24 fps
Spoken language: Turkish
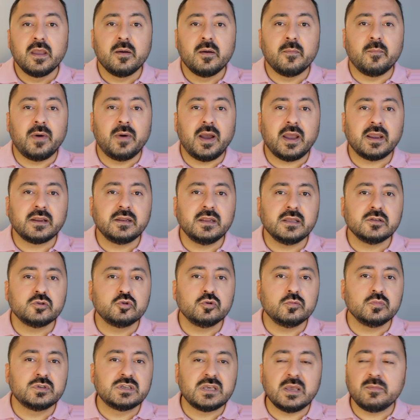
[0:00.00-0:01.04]

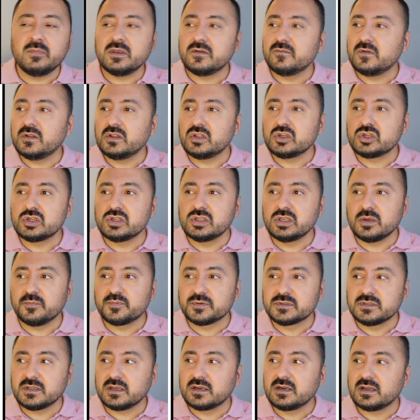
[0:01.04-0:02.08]
Magnezyum kemik ve dişin
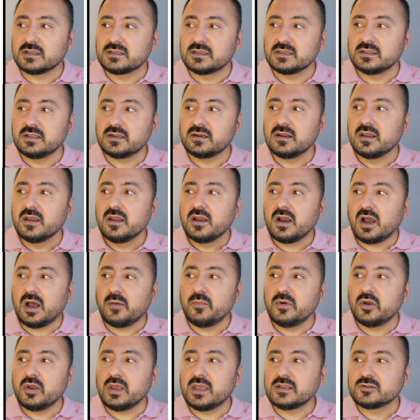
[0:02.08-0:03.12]
yapısına katılır
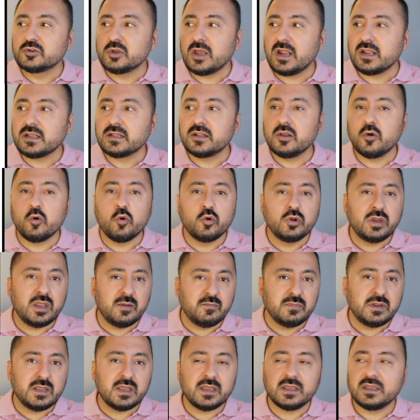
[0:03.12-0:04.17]
ama özellikle
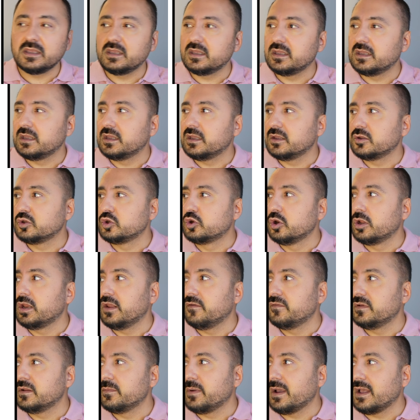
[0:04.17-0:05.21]
önemli e,
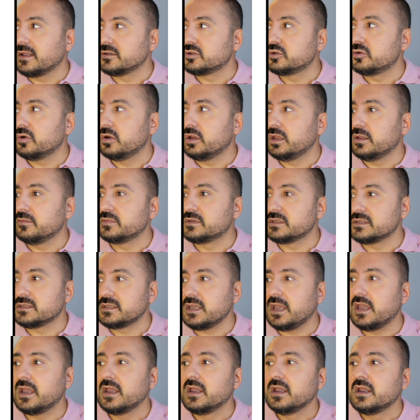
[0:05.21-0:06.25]
görevini ben söyleyeyim
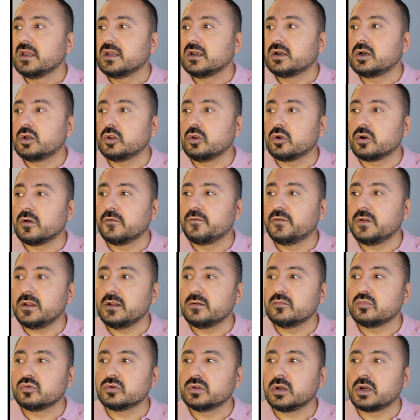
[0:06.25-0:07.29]
size.
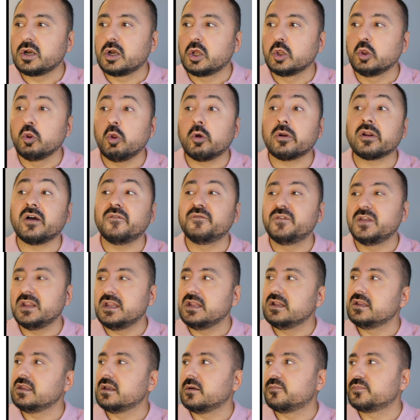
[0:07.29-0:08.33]
Klorofilin burada
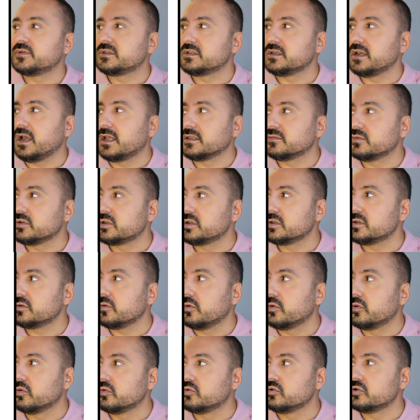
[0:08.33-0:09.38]
klorofilin yapısı yazmışız.
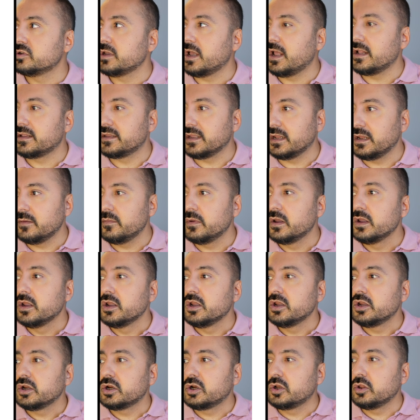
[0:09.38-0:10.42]
Onu düzeltelim.
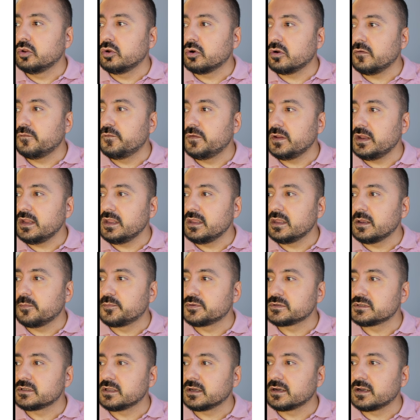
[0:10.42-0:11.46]
Klorofilin
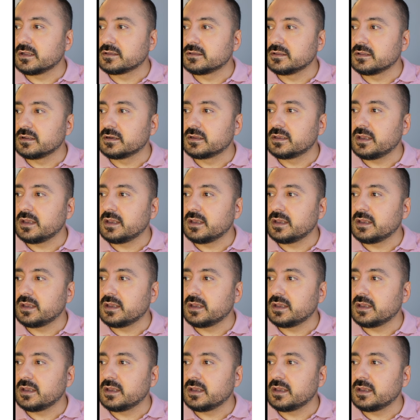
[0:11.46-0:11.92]
yapısına katılır